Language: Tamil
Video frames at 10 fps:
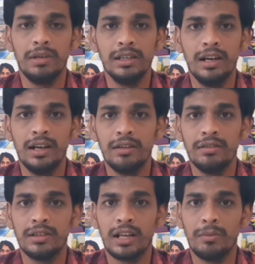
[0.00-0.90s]
பதிலடியை
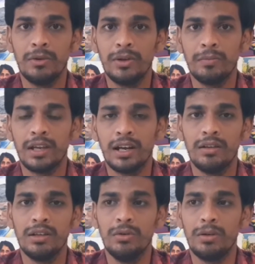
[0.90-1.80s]
வந்து தர முடியும் ஏன்னா
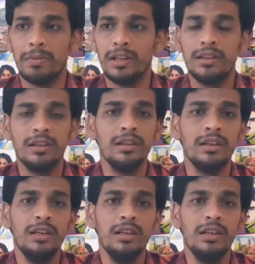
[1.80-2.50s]
வந்து ஒரு பத்து